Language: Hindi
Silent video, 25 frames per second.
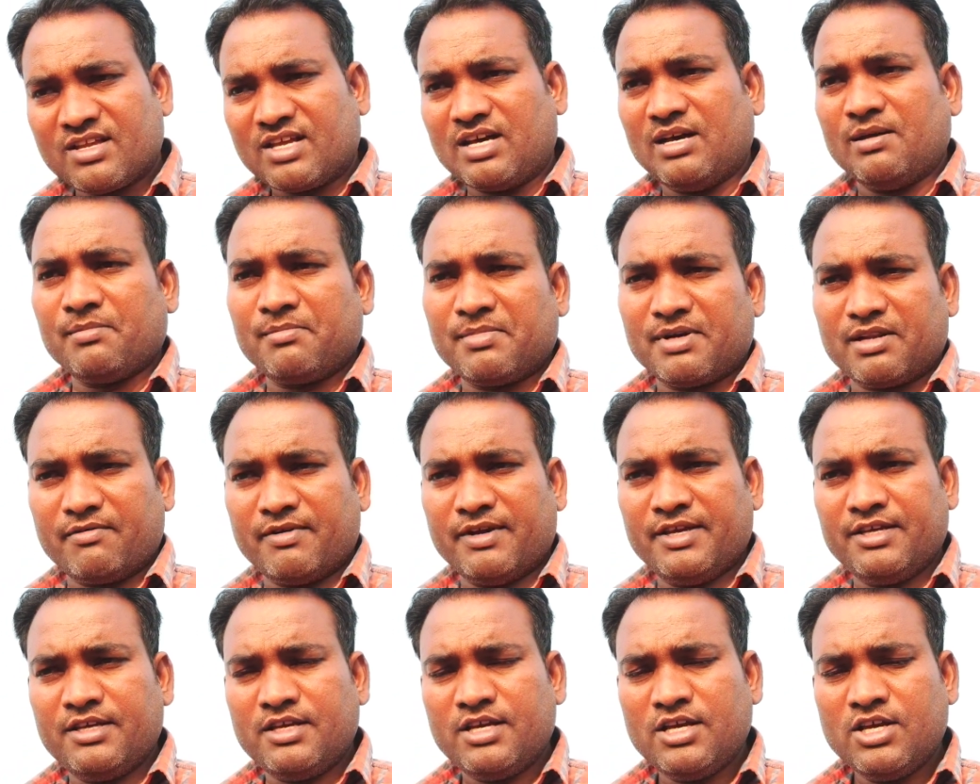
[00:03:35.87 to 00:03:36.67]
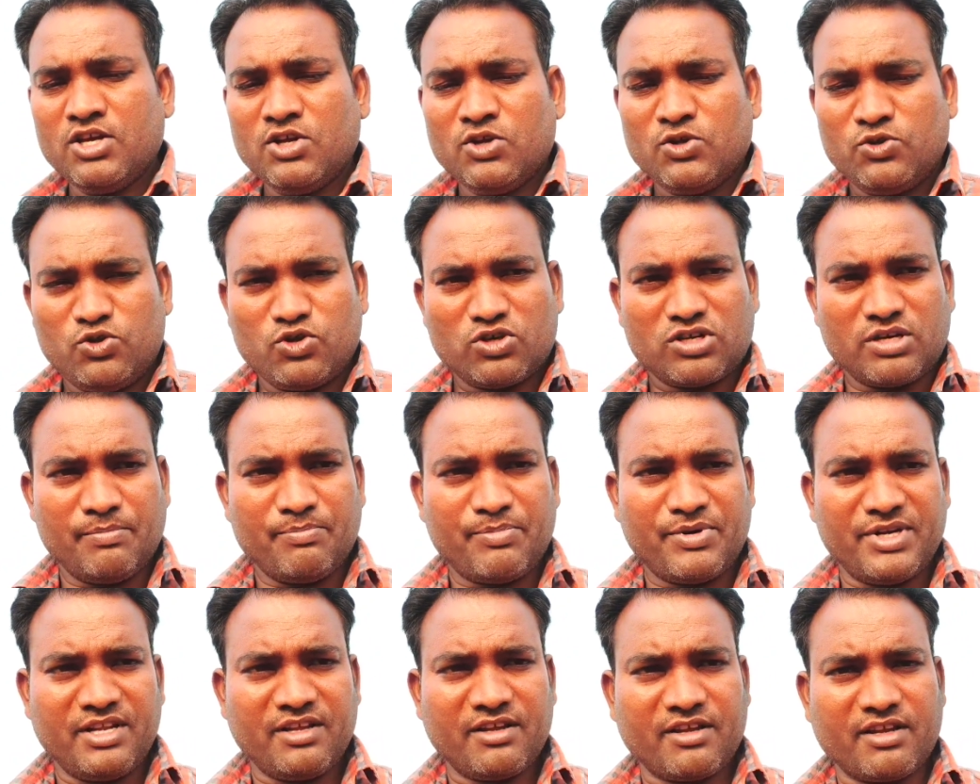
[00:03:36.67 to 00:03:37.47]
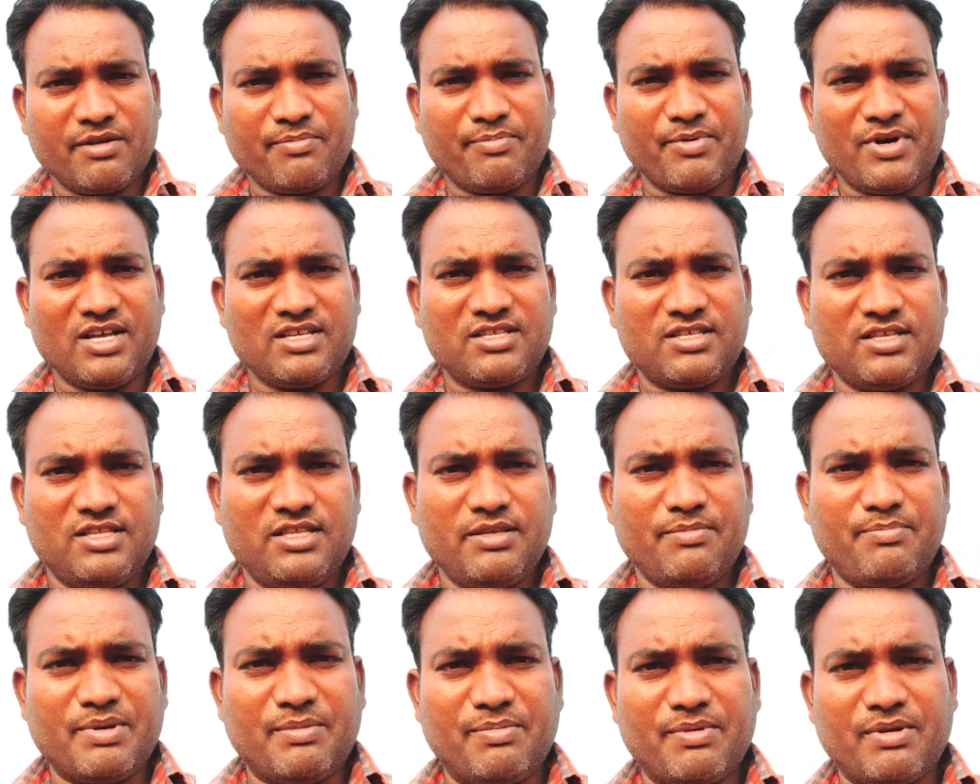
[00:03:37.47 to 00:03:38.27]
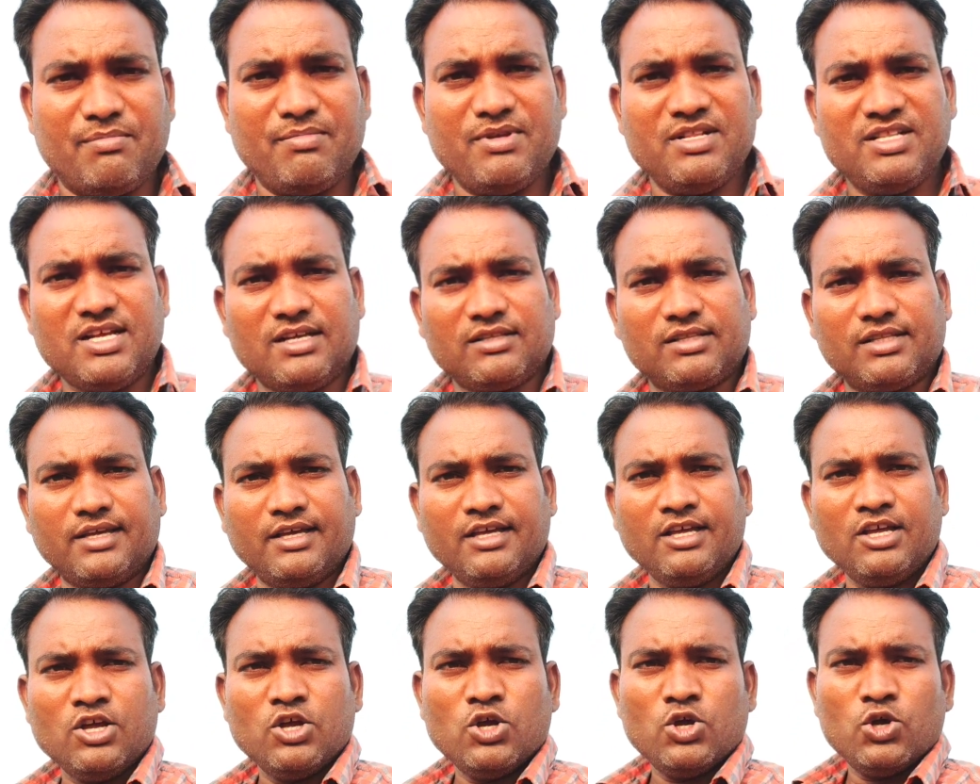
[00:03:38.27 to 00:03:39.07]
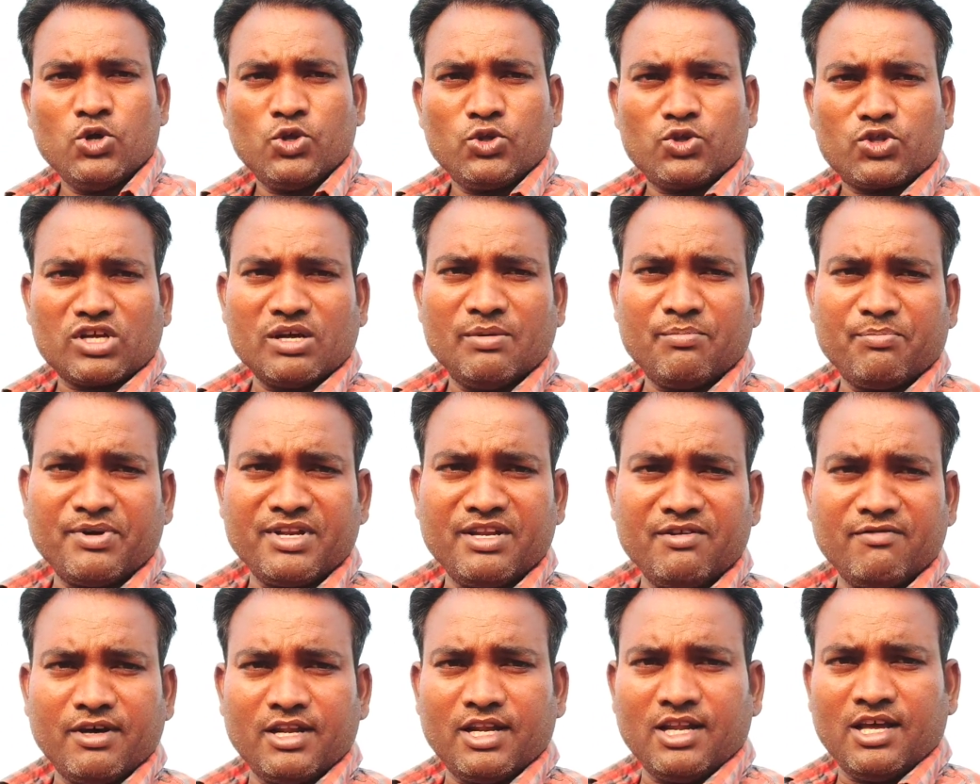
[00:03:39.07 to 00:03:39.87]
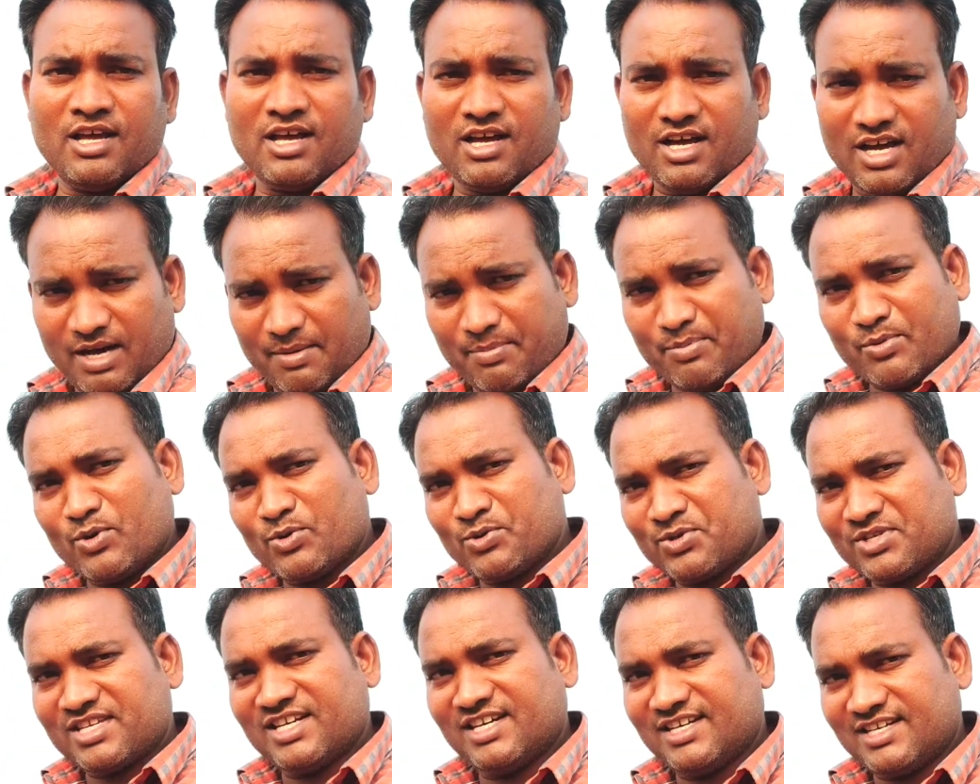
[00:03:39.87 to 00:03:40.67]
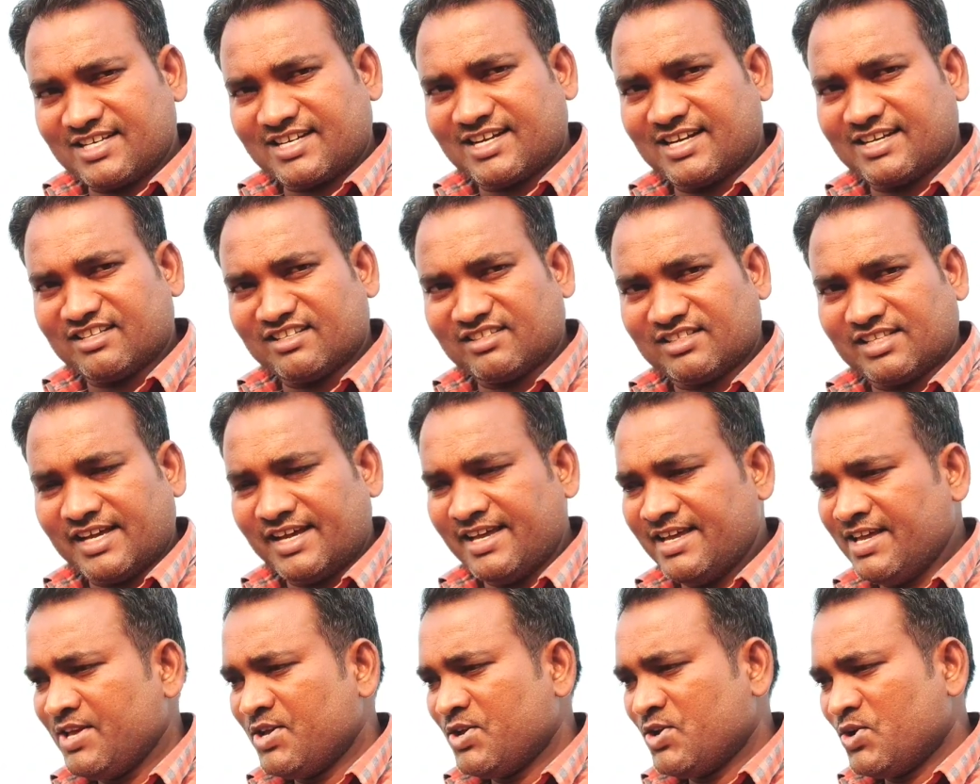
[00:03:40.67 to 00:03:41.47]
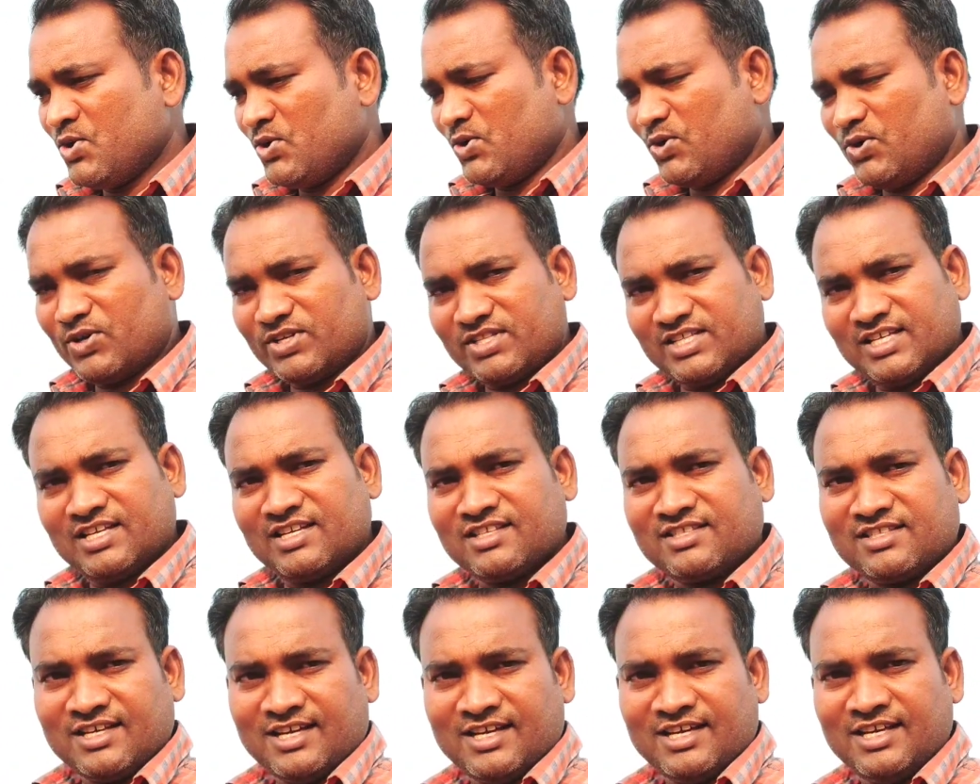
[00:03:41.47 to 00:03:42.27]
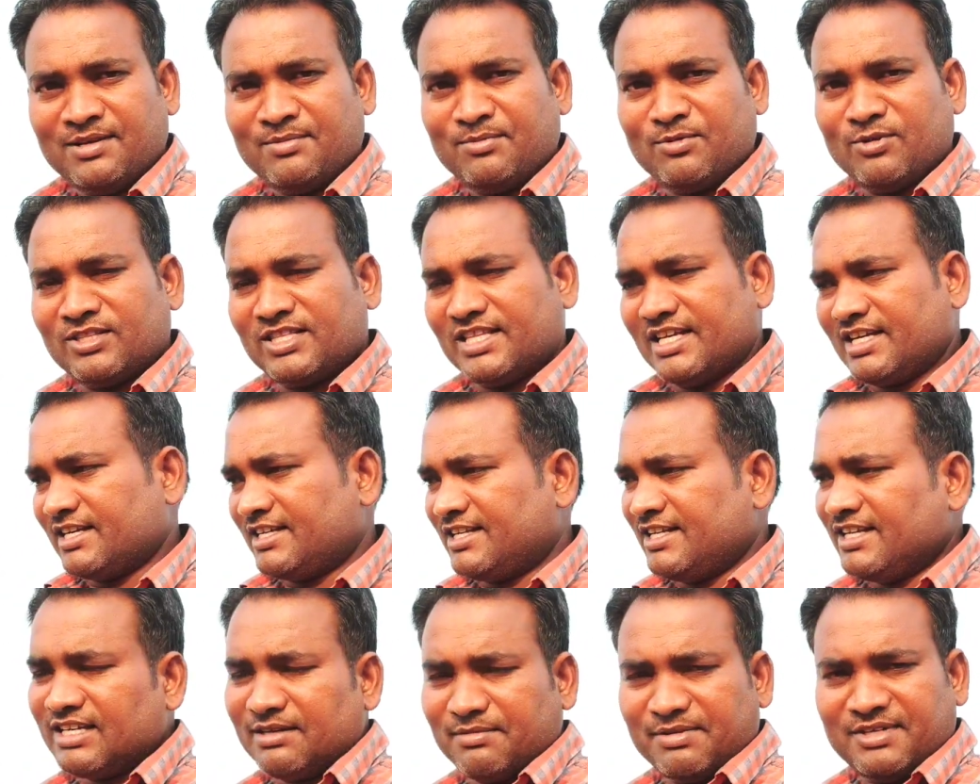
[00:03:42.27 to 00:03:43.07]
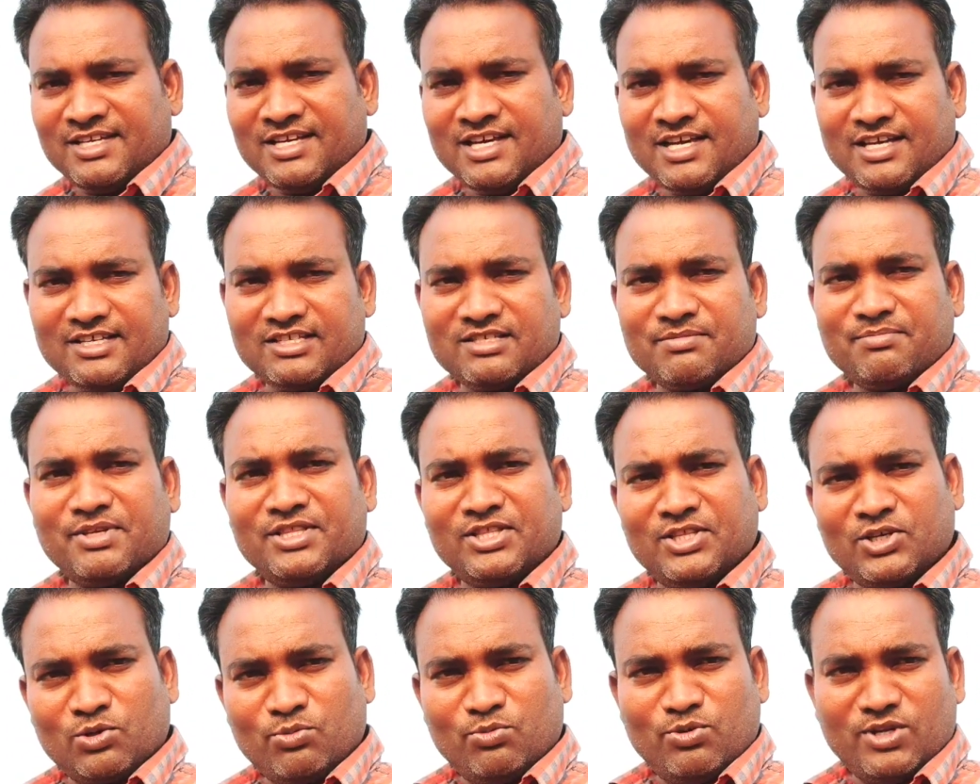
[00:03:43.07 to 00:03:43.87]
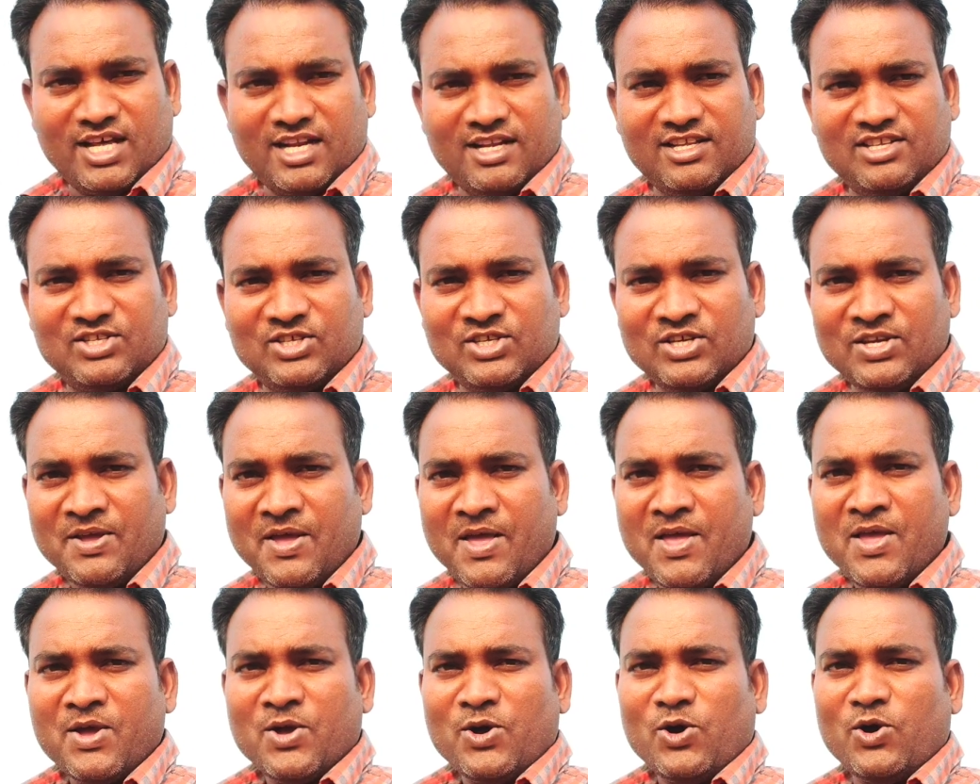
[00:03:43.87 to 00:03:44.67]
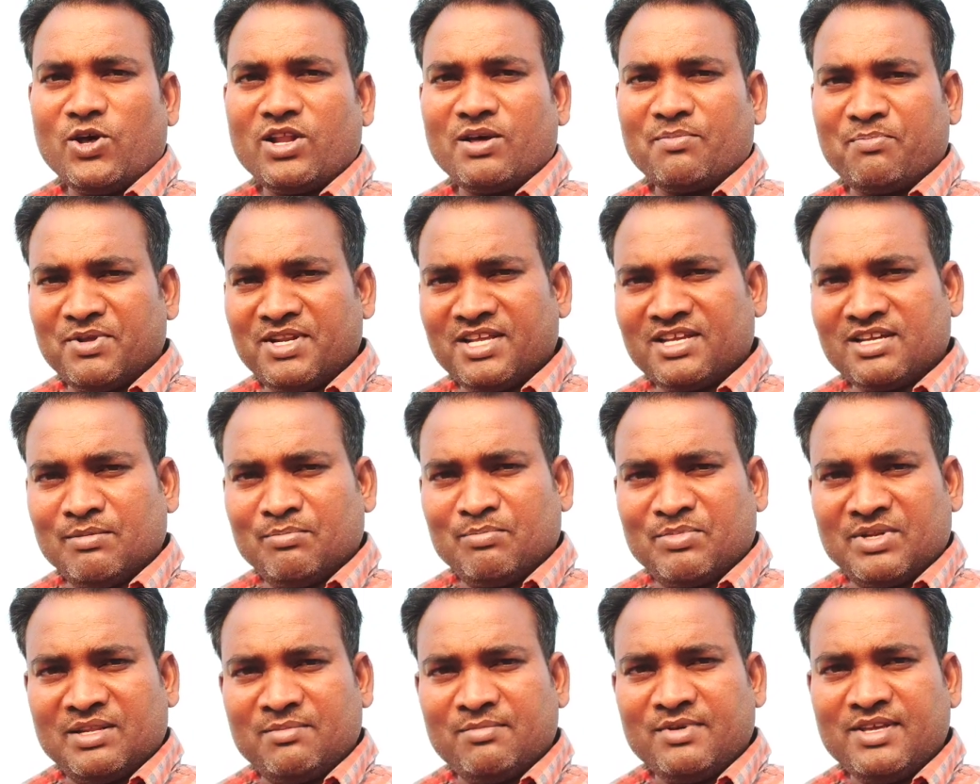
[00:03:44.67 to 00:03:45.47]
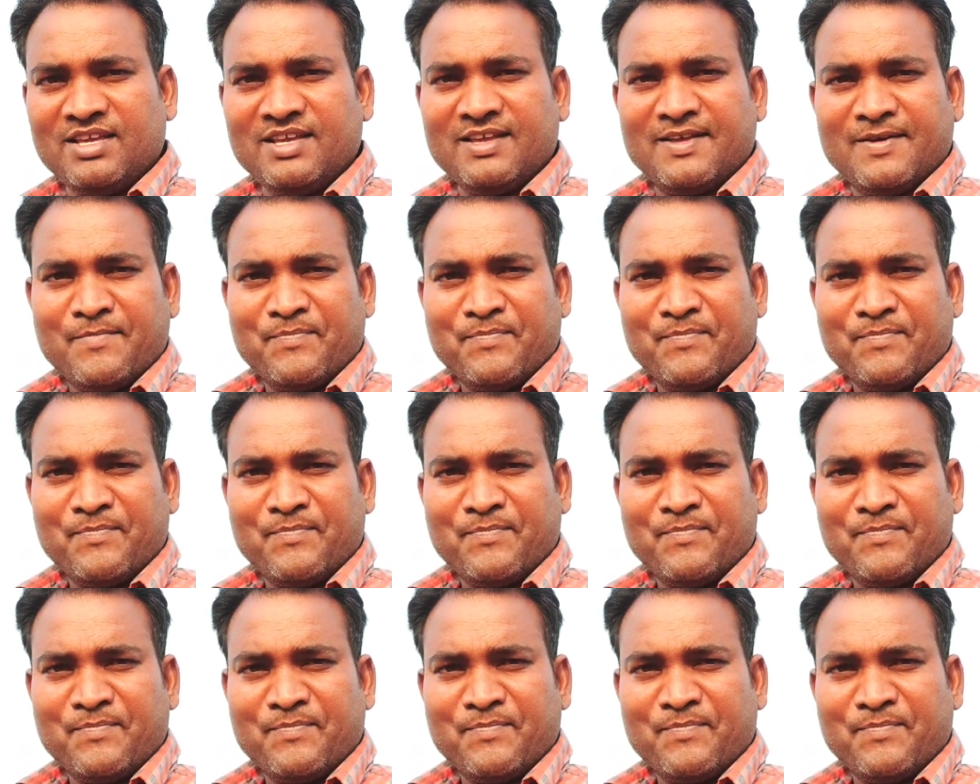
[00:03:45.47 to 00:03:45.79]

काम करवाइए जो कंपनी के पास यदि पेपर मिल जाता है तो कंपनी वाला आपको सेंड कर देता है और दे देता है बोलता है कि ठीक है भैया इस बंदे को बुला लीजिए और अपनी कंपनी में